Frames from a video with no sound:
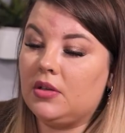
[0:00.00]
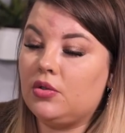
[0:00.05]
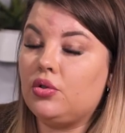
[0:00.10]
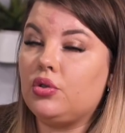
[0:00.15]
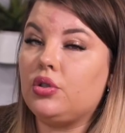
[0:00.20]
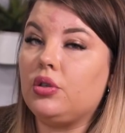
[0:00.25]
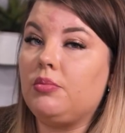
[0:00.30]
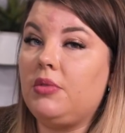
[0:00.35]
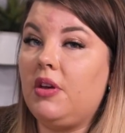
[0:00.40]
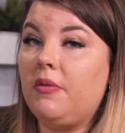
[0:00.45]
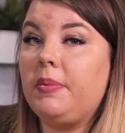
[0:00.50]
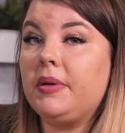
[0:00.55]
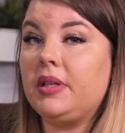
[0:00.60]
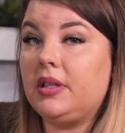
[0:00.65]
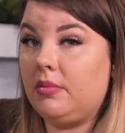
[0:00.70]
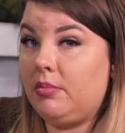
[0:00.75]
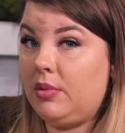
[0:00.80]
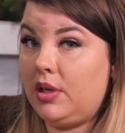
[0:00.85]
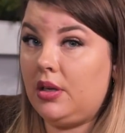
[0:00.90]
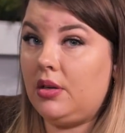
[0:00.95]
Слушай, мне в
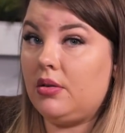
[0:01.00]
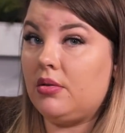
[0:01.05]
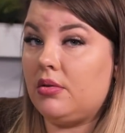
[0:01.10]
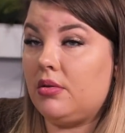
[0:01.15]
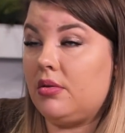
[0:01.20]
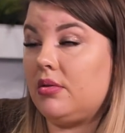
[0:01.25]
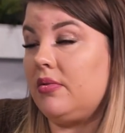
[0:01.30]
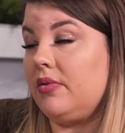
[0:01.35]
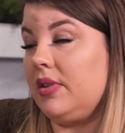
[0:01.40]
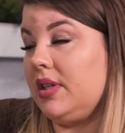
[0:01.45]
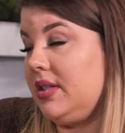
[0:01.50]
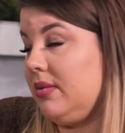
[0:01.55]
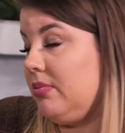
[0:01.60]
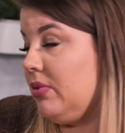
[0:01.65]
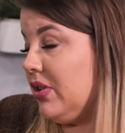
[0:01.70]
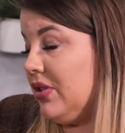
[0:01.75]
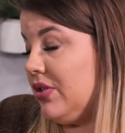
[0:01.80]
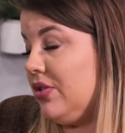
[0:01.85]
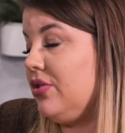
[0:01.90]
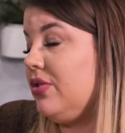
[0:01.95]
пандемию
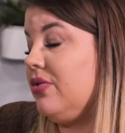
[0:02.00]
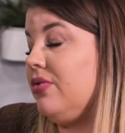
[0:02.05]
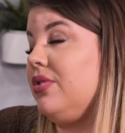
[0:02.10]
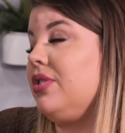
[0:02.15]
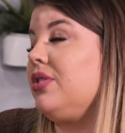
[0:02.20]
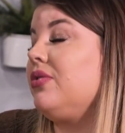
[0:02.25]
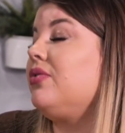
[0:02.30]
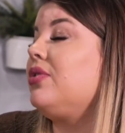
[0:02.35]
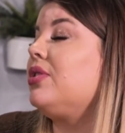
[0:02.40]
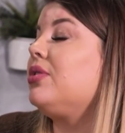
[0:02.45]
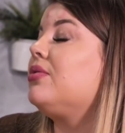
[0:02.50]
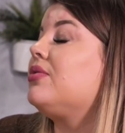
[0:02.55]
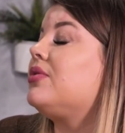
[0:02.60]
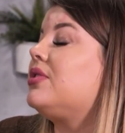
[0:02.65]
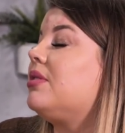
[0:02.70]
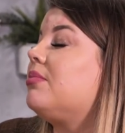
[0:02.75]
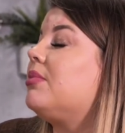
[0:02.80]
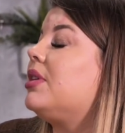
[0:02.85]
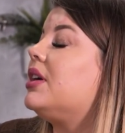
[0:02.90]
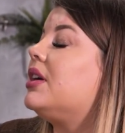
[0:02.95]
Владимир Владимирович вернул
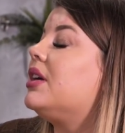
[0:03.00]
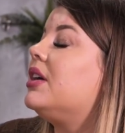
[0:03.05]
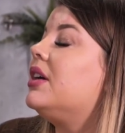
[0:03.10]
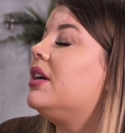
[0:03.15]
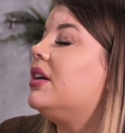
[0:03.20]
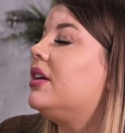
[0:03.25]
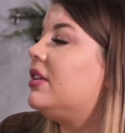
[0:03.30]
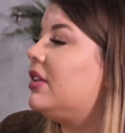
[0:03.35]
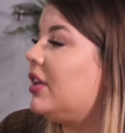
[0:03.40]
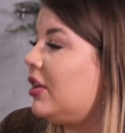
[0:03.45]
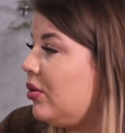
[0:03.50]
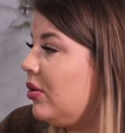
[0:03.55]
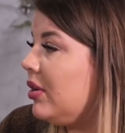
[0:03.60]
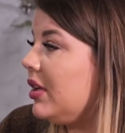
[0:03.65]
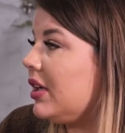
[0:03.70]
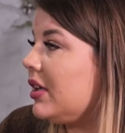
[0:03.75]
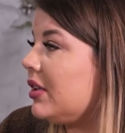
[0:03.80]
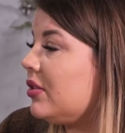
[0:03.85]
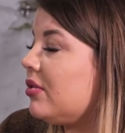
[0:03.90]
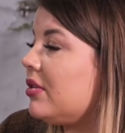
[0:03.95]
все мои
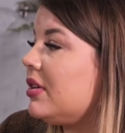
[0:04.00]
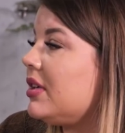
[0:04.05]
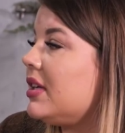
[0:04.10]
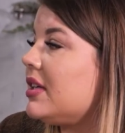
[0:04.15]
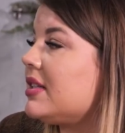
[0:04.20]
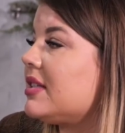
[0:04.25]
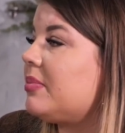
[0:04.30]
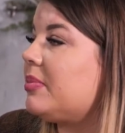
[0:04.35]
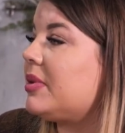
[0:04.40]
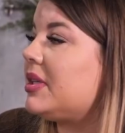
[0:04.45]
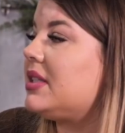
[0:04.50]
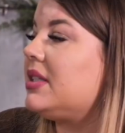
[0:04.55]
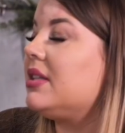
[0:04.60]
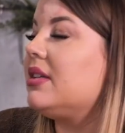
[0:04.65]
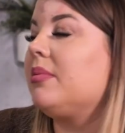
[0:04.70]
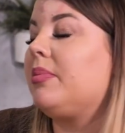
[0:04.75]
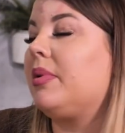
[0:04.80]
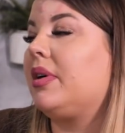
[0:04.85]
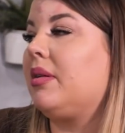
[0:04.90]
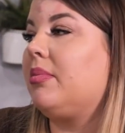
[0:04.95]
налоги, которые я
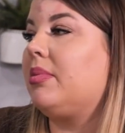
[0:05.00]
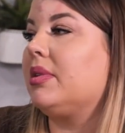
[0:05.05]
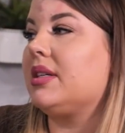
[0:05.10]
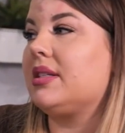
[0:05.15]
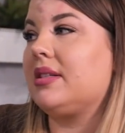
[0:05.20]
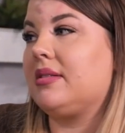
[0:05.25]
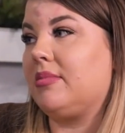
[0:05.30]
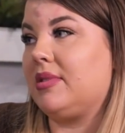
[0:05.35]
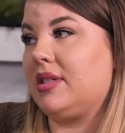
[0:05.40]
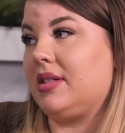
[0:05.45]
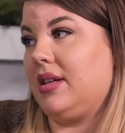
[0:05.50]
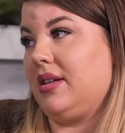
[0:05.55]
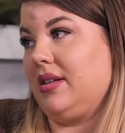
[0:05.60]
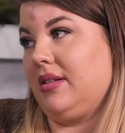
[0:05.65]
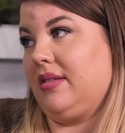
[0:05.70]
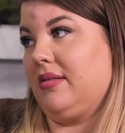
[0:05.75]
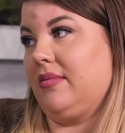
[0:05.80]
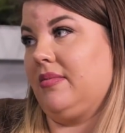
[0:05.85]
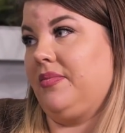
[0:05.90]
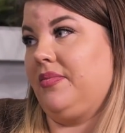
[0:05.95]
заплатила, пока была
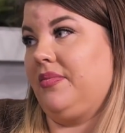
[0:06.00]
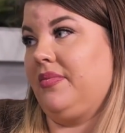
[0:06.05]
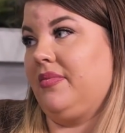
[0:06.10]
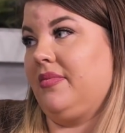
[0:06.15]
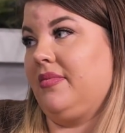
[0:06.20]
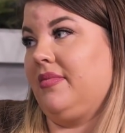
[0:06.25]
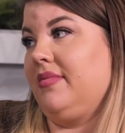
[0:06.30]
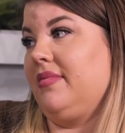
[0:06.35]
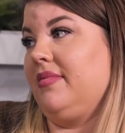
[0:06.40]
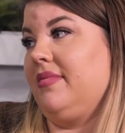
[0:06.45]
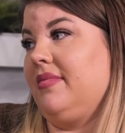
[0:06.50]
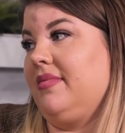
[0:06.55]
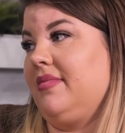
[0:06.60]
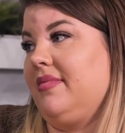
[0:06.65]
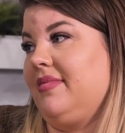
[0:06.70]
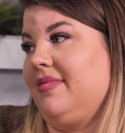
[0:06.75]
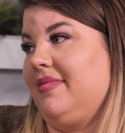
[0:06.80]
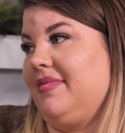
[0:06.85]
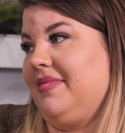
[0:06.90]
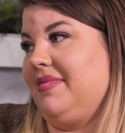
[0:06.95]
самозанята. Да
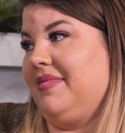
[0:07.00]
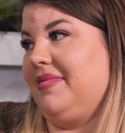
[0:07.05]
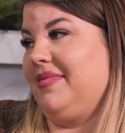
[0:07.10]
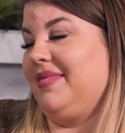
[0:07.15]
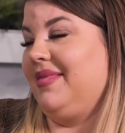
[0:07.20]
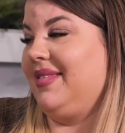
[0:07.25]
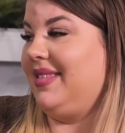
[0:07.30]
ладно?